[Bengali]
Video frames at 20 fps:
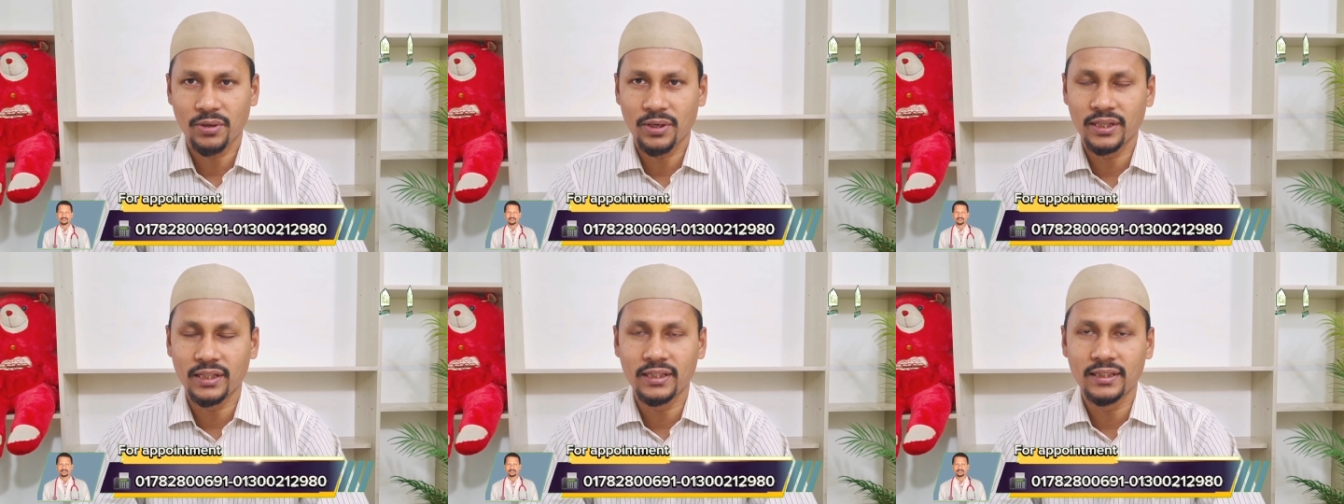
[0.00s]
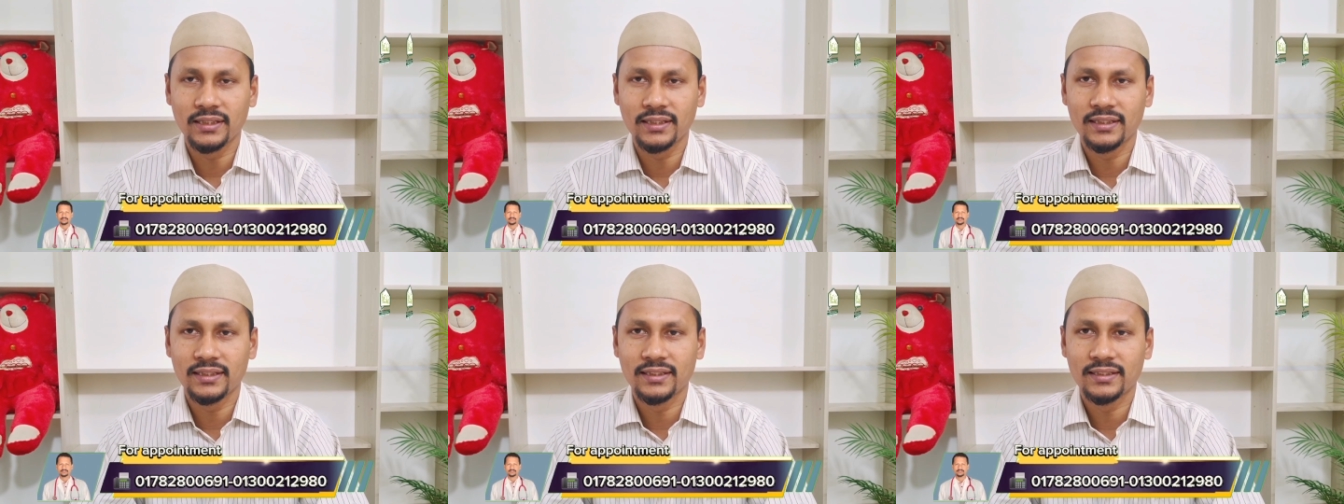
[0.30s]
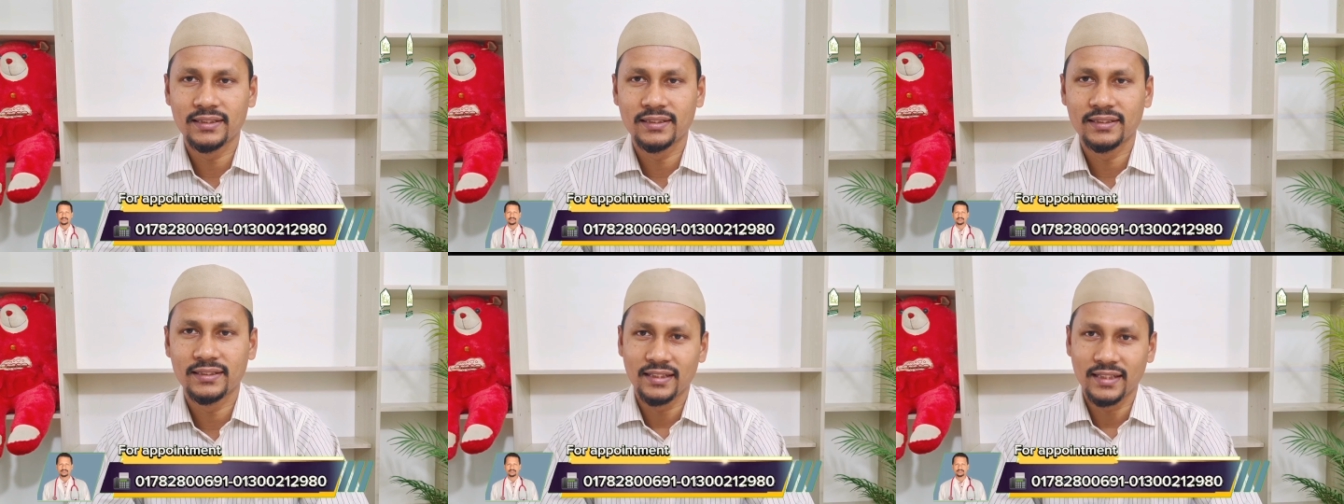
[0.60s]
হয় নাই
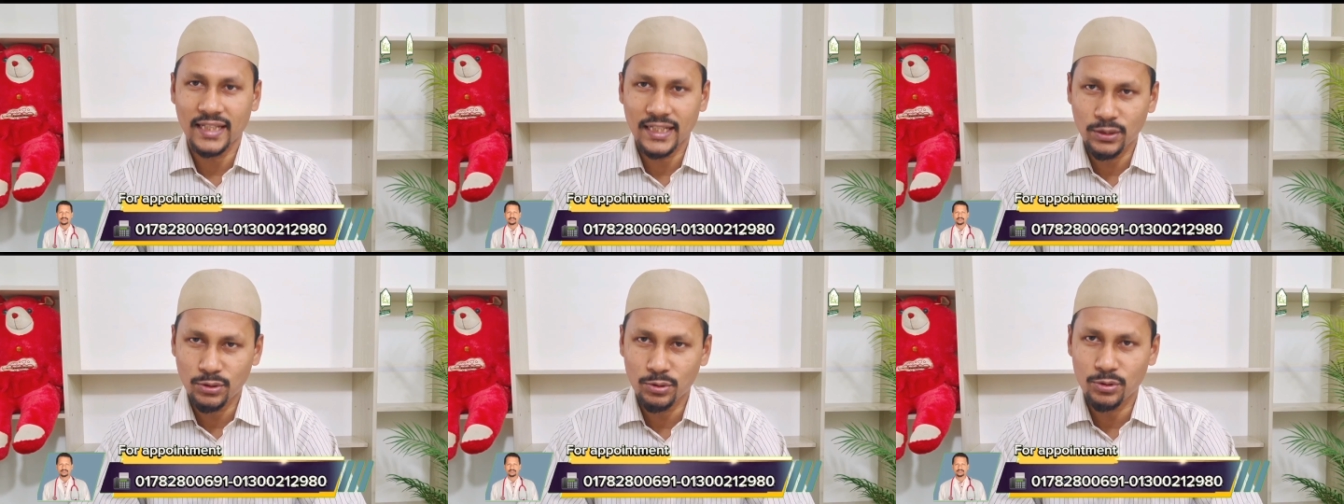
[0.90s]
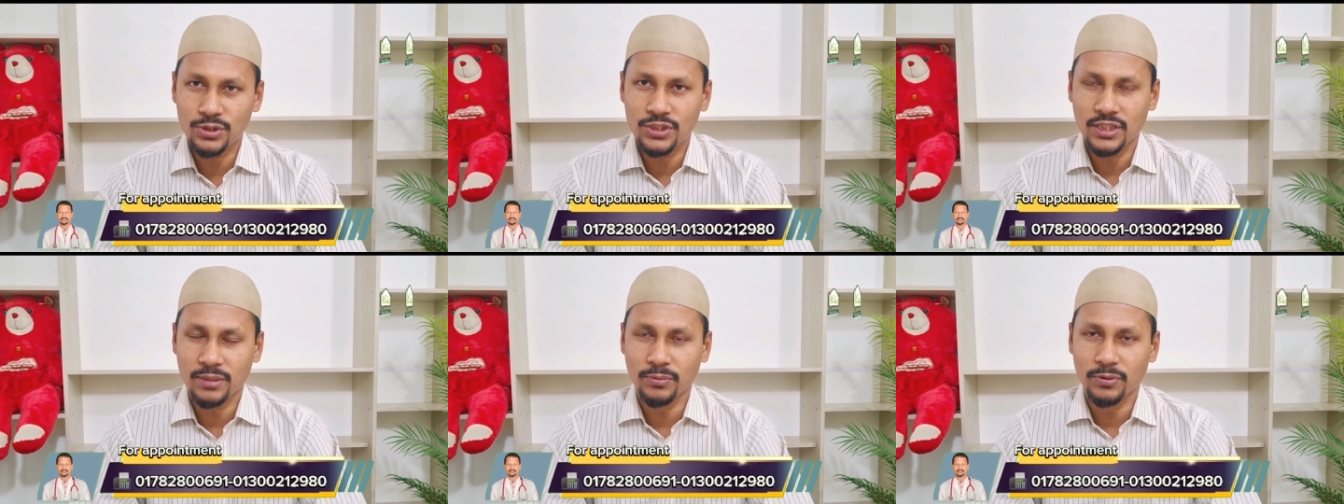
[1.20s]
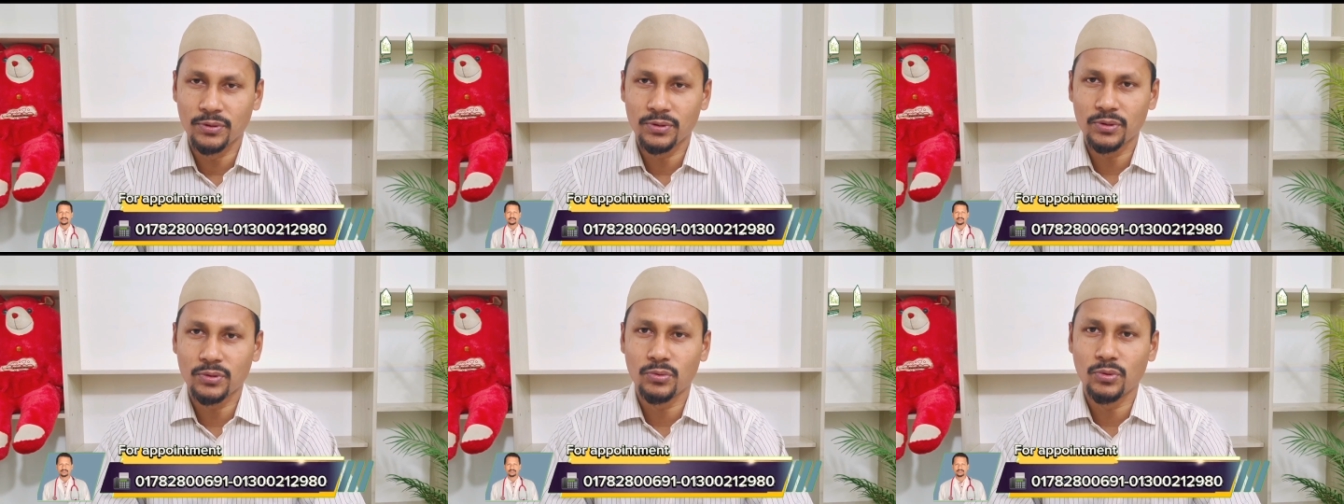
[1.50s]
ইঁদুর
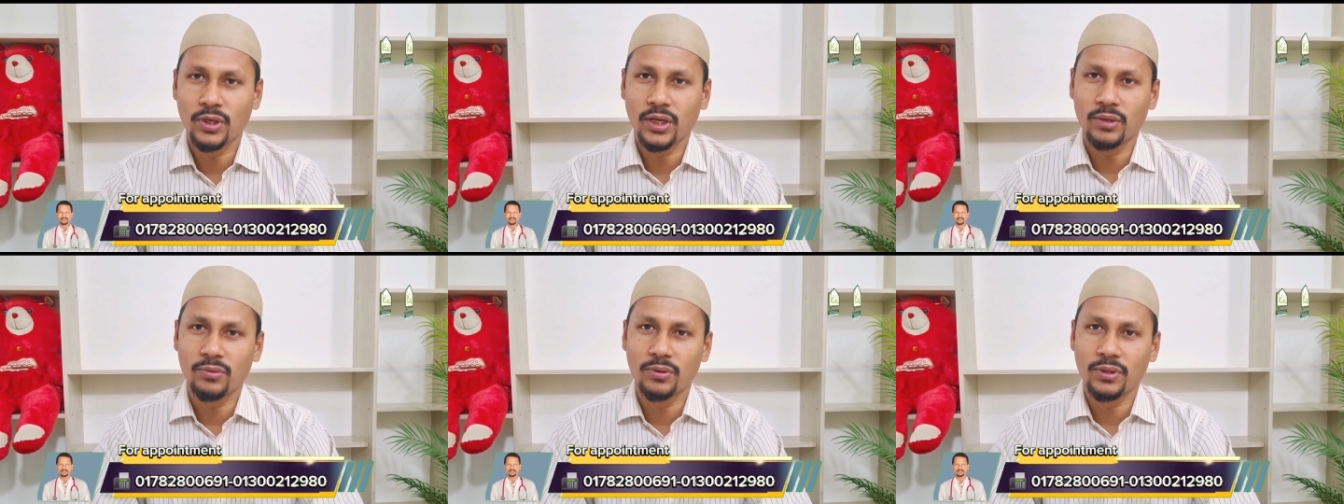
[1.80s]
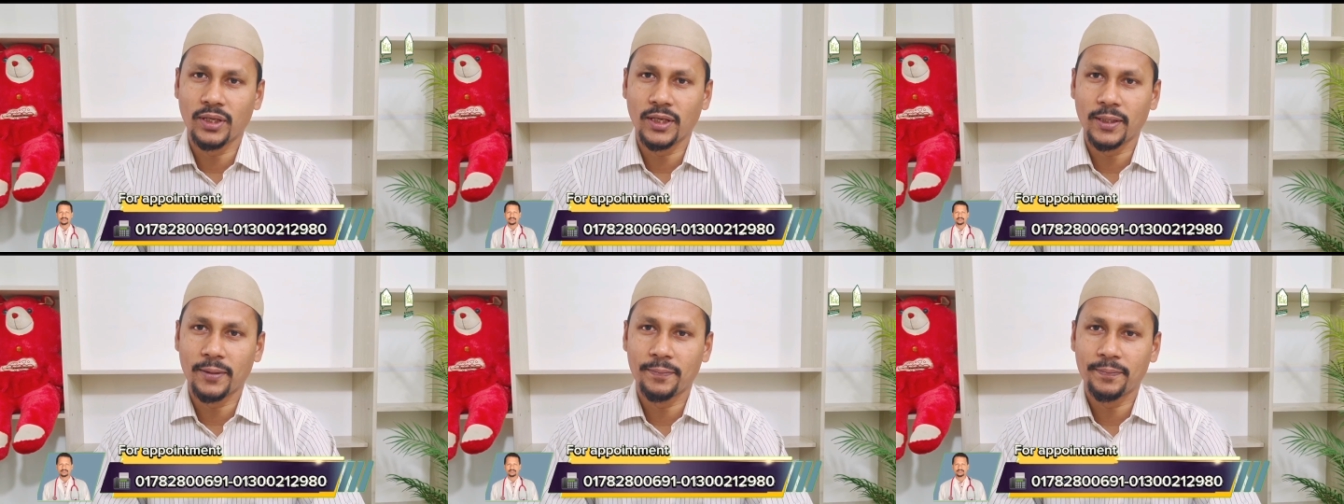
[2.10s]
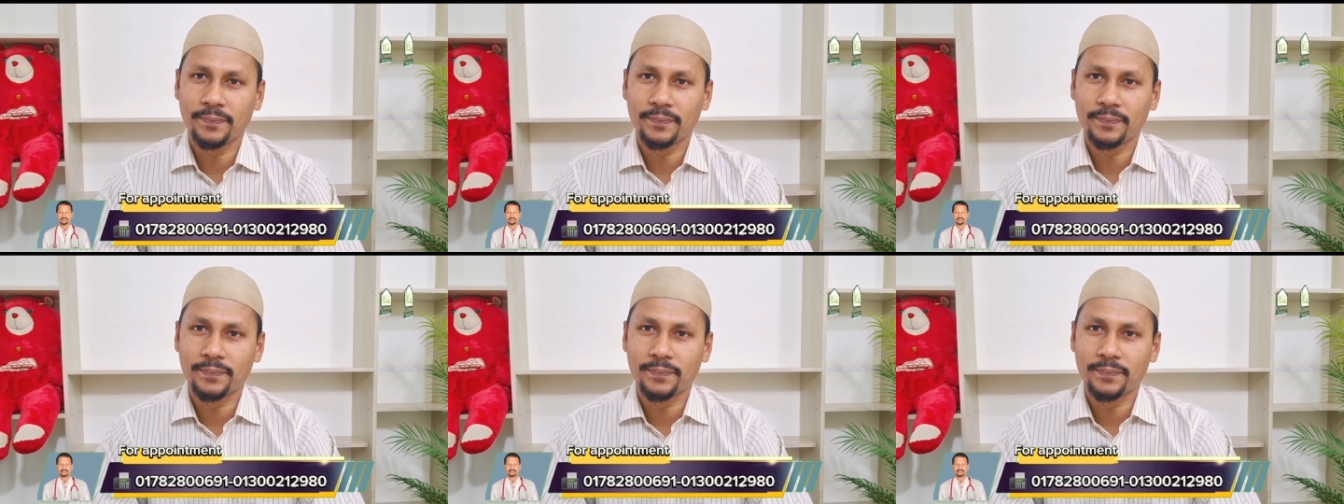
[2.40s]
যেমন করে করে